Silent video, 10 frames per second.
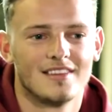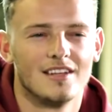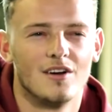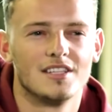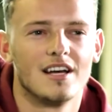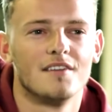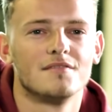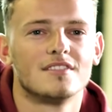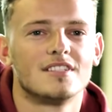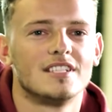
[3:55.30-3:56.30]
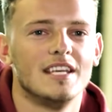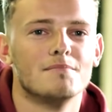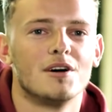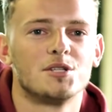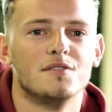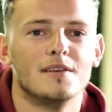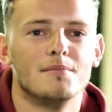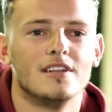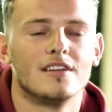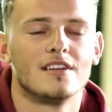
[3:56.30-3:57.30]
biết nhiều về cậu ấy, nên cậu ấy đã thực
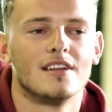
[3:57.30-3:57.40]
sự làm